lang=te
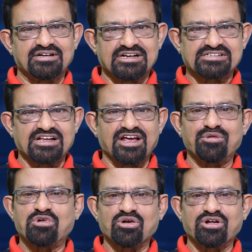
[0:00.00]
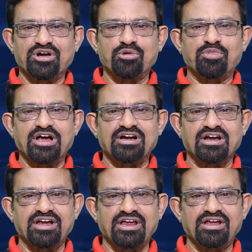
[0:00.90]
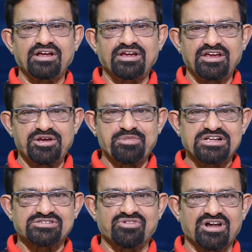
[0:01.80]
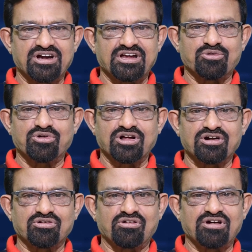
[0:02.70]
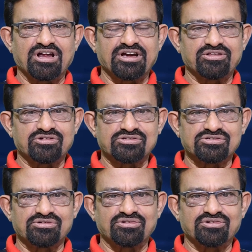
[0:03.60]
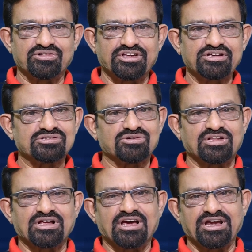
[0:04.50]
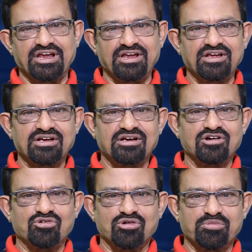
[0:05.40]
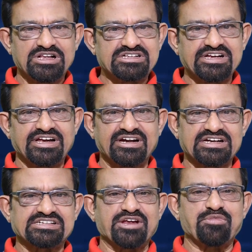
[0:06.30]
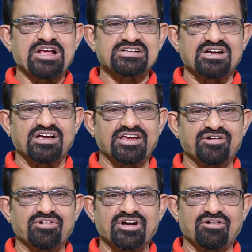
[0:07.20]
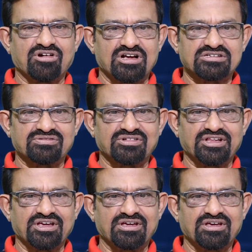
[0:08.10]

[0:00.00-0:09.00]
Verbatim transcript: ఖచ్చితంగానే మరొక రెండు పాయింట్లని ఈ మ్యాచ్ ద్వారానే కూడగట్టుకోవాలని ఎదురు చూస్తూ ఉంటుంది సో అందుకని మంచి ఇంట్రెస్టింగ్ మ్యాచ్గా అయ్యేటువంటి అవకాశం ఉంది